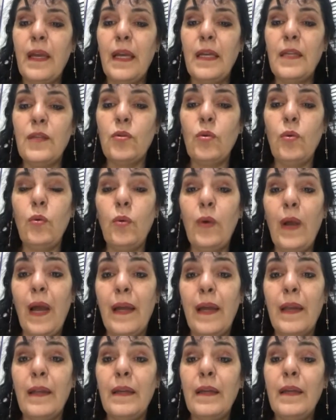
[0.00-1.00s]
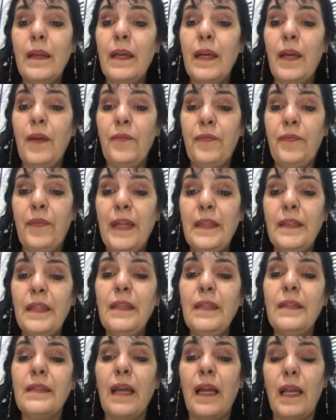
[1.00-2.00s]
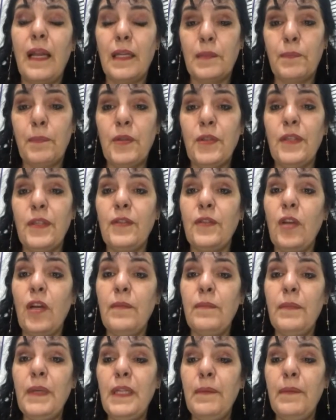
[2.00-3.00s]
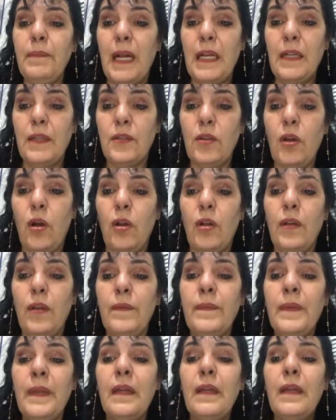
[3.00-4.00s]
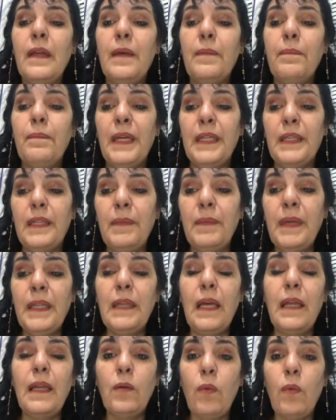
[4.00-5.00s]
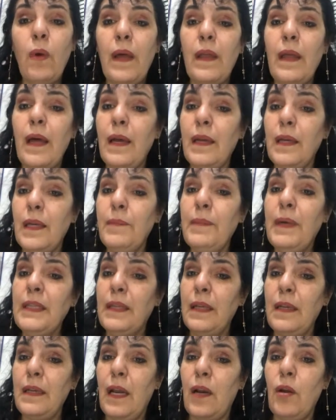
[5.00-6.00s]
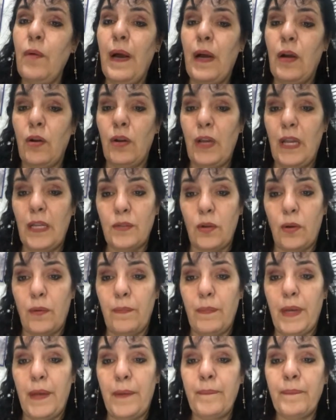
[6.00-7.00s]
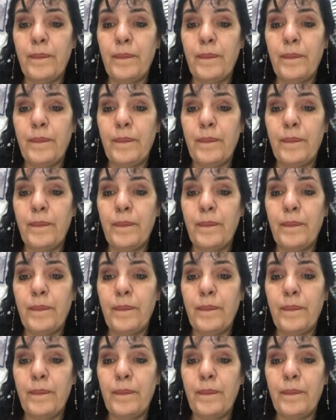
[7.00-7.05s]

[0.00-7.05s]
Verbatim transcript: En su lugar, enfatiza la exposición mínima al sol, vestimenta adecuada y mantenerlos bajo la sombra.